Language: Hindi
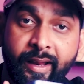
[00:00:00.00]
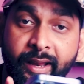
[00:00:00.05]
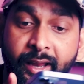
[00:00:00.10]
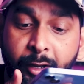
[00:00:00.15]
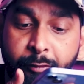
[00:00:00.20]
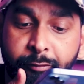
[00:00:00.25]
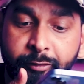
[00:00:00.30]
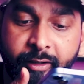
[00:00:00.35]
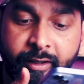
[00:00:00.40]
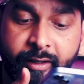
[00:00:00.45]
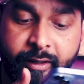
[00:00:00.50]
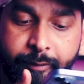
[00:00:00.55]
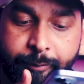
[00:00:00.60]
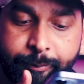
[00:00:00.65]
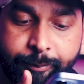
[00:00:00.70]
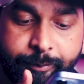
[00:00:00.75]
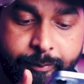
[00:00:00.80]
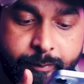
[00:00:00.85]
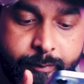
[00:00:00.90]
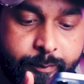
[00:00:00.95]
हे फ्री
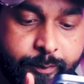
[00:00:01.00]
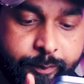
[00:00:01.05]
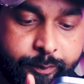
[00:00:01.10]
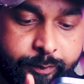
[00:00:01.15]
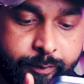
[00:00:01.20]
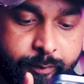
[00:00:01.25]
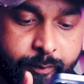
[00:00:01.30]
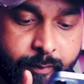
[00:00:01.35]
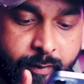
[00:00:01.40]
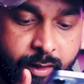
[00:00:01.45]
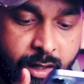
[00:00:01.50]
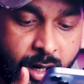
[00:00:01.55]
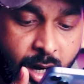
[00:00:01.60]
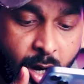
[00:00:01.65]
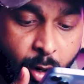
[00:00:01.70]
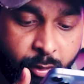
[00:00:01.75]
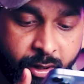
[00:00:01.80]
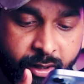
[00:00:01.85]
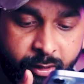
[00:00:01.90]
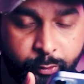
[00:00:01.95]

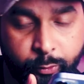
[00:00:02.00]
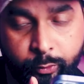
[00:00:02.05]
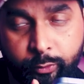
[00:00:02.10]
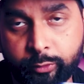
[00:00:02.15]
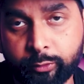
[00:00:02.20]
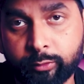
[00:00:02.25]
हाउ आर यू